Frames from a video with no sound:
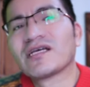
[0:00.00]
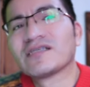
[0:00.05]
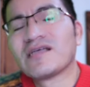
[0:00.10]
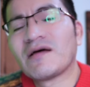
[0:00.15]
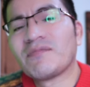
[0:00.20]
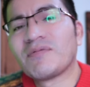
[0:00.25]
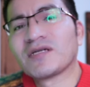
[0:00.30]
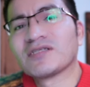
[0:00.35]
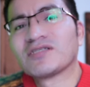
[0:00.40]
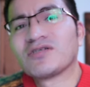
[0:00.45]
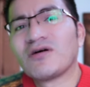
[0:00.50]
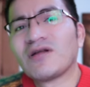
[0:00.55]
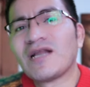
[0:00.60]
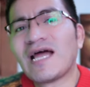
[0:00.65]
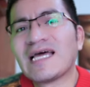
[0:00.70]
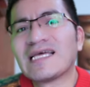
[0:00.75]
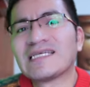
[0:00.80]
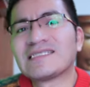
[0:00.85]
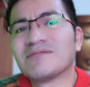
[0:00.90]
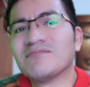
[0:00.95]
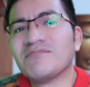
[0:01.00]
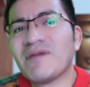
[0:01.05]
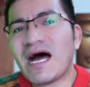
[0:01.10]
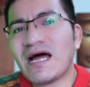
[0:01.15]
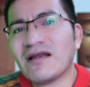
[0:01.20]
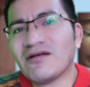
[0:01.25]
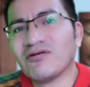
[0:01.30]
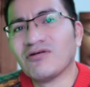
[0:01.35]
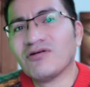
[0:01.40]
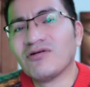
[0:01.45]
que esa persona es
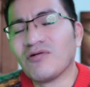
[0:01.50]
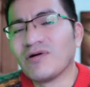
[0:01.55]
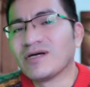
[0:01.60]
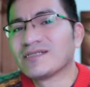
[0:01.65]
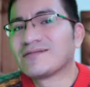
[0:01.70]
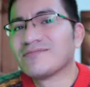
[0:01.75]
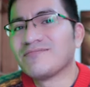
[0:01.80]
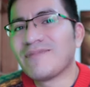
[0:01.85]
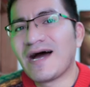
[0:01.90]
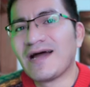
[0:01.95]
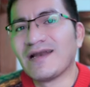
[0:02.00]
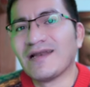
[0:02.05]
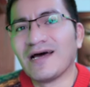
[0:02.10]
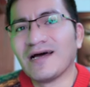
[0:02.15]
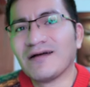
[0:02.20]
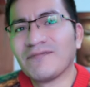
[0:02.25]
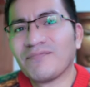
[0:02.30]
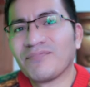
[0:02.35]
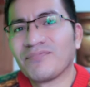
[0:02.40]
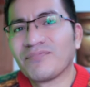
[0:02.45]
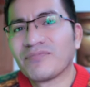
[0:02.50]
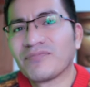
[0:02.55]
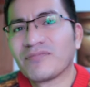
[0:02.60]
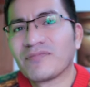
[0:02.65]
malo o es mala,